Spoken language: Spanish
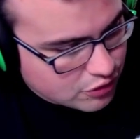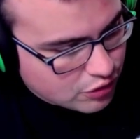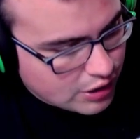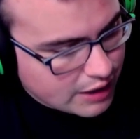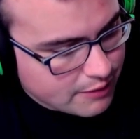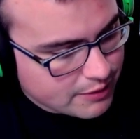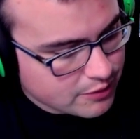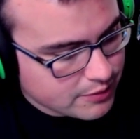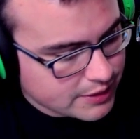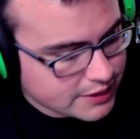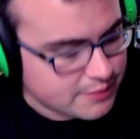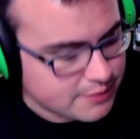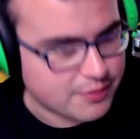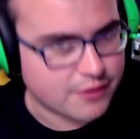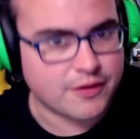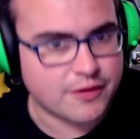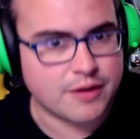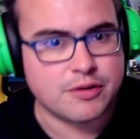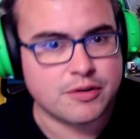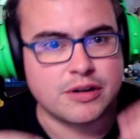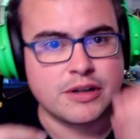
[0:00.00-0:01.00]
cable, hombre, por
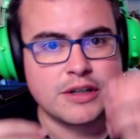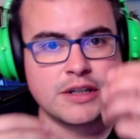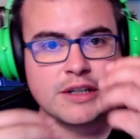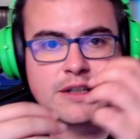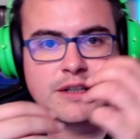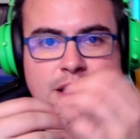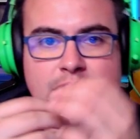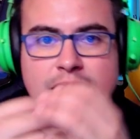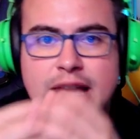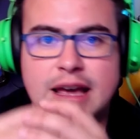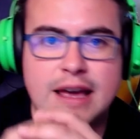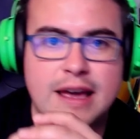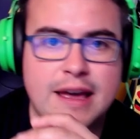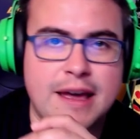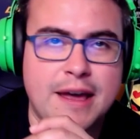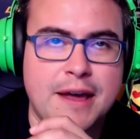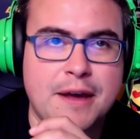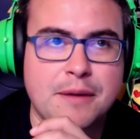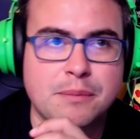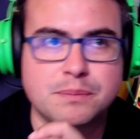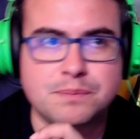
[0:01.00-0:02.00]
favor.
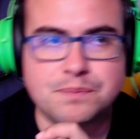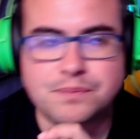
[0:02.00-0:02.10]
Eh,